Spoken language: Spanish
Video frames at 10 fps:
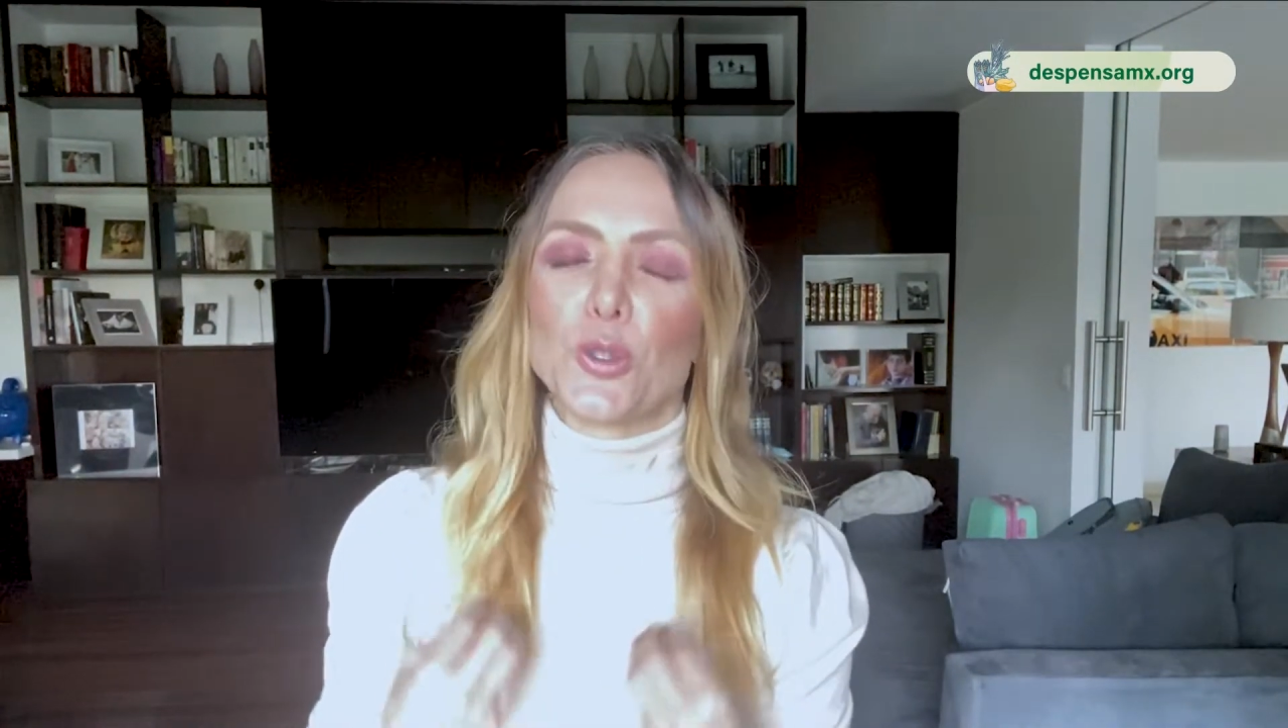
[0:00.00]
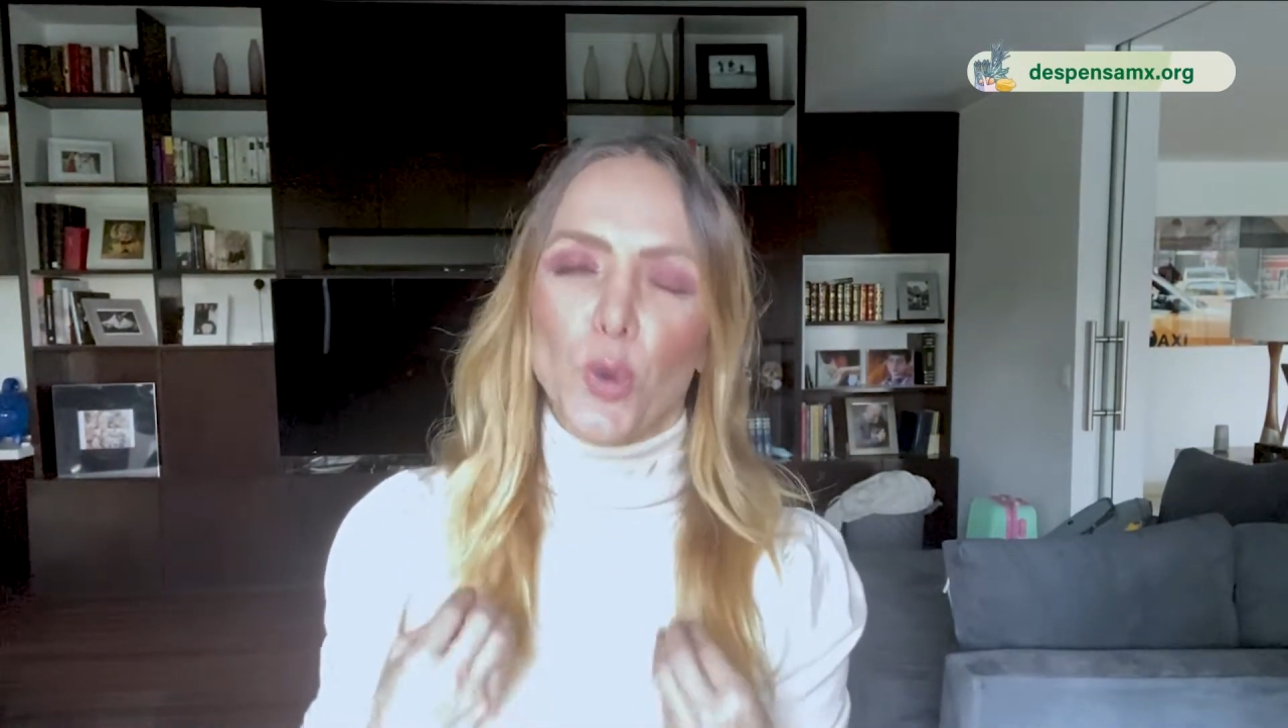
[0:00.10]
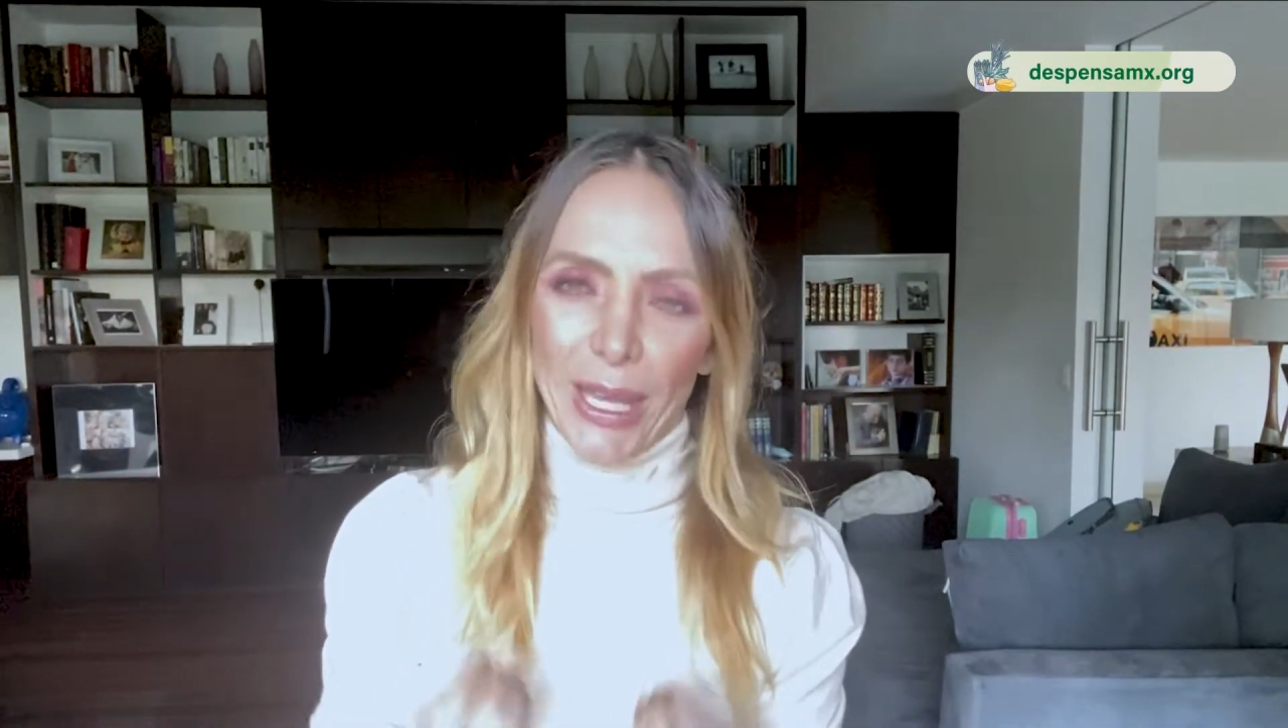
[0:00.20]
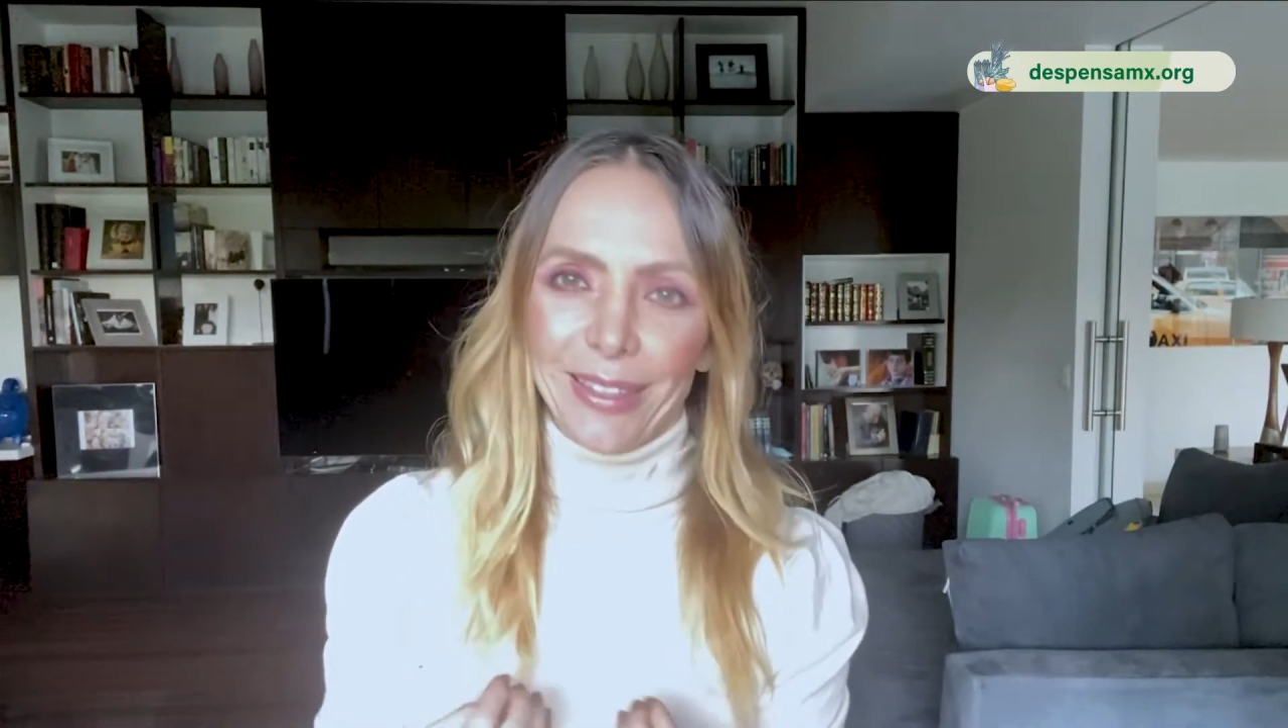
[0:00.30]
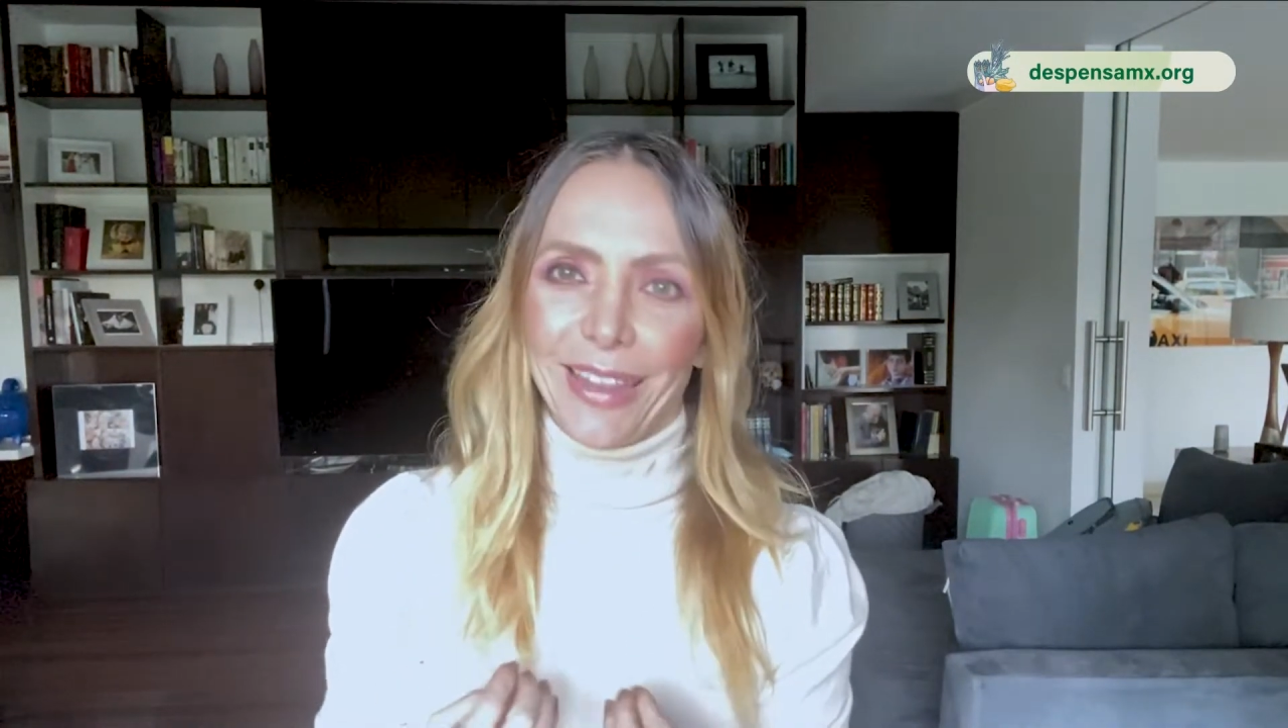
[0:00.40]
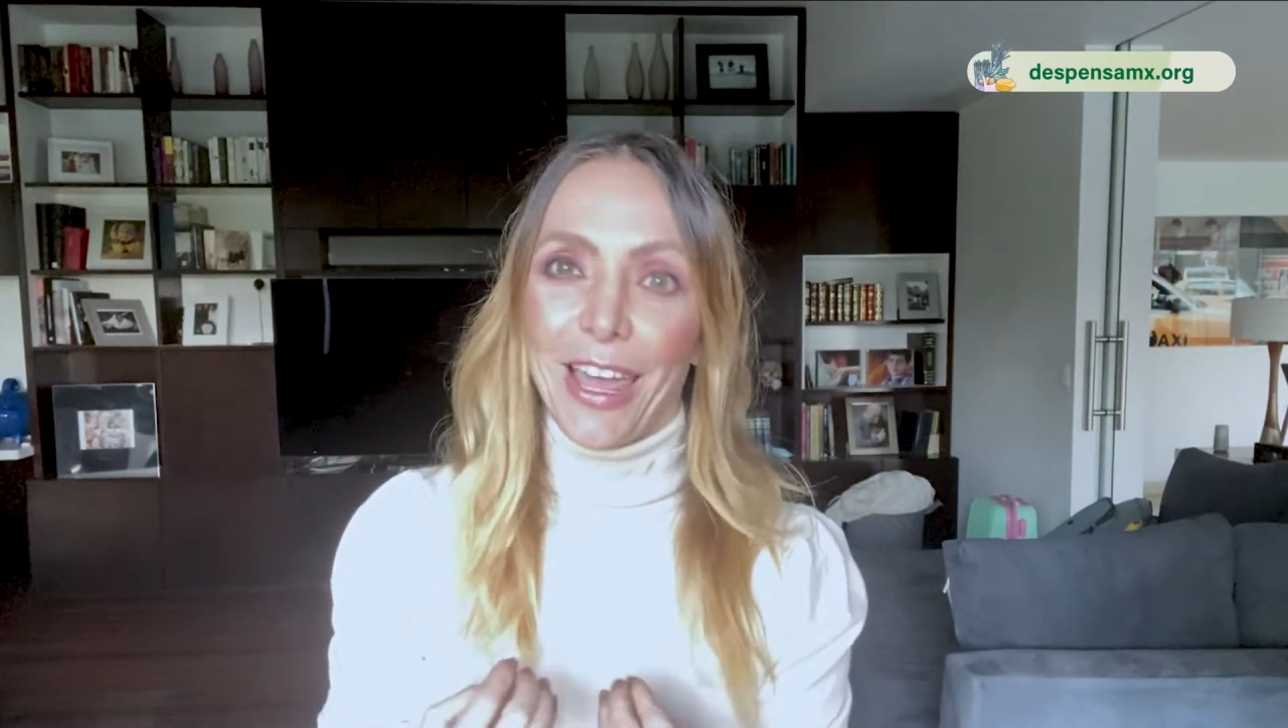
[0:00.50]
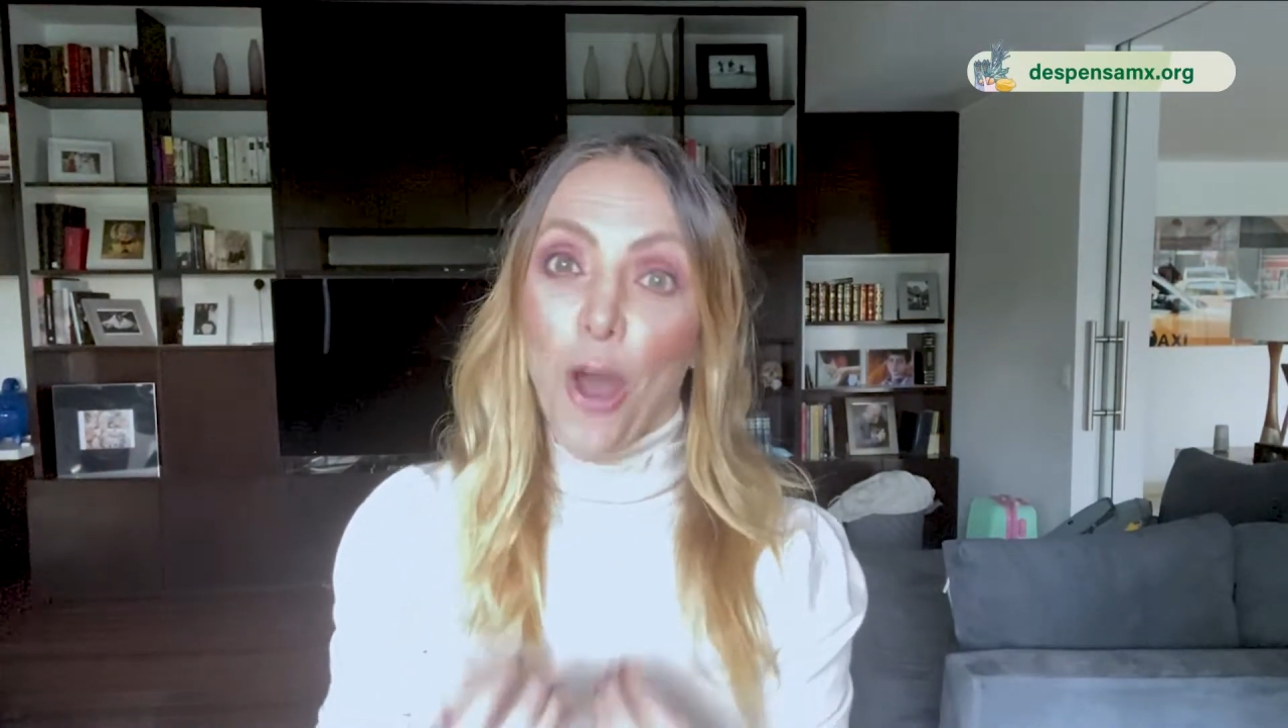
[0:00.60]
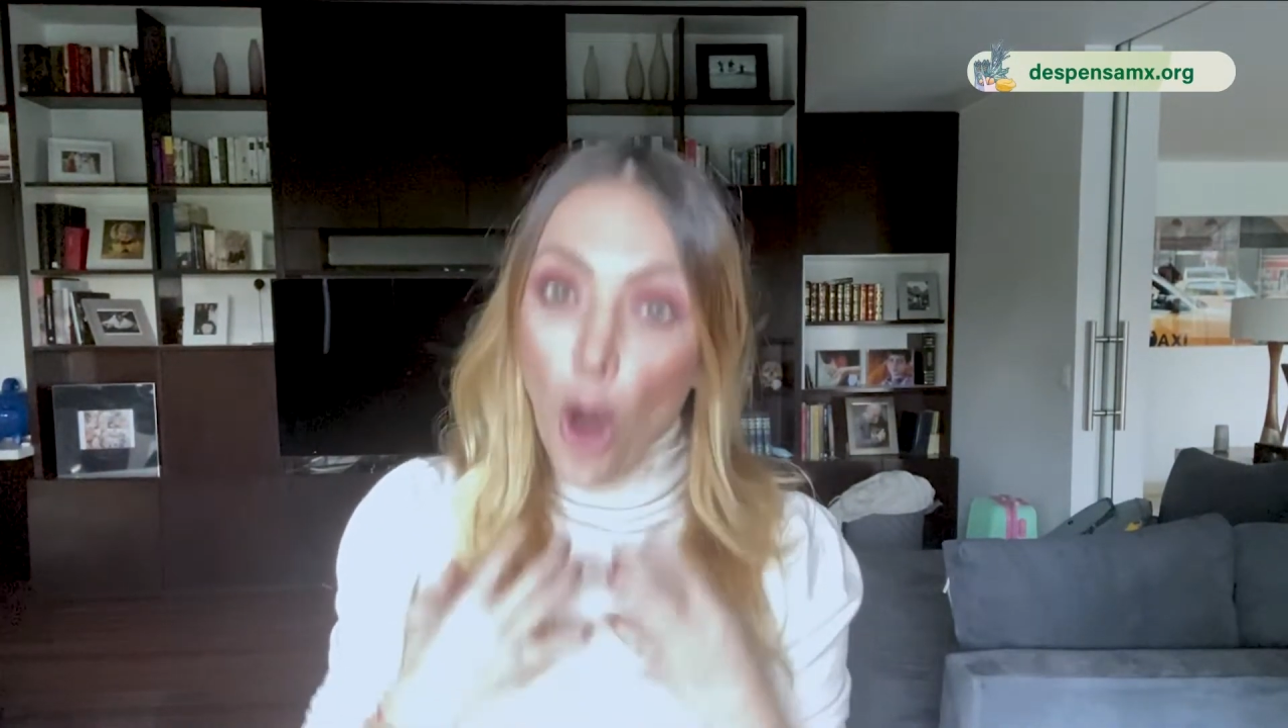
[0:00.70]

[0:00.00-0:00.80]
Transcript: su gente.